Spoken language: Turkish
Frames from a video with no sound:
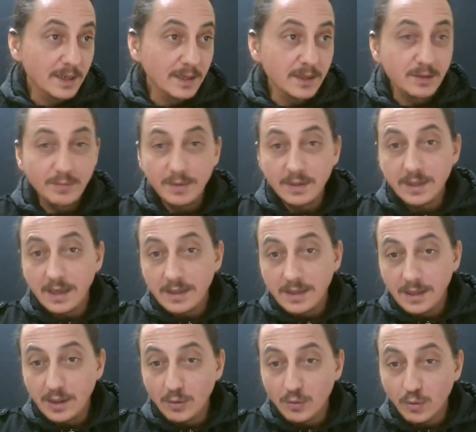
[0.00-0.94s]
İzmir'de
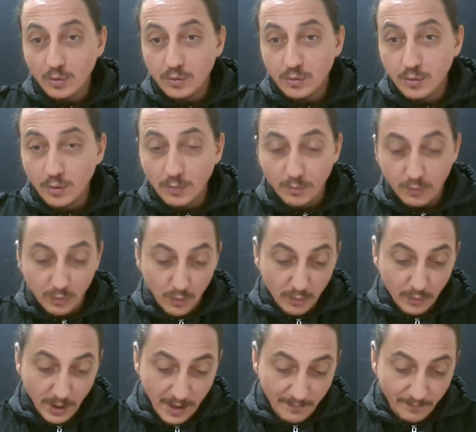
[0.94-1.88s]
7 koşuluk
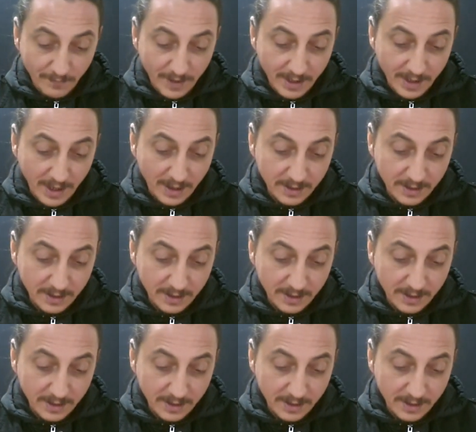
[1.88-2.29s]
program var.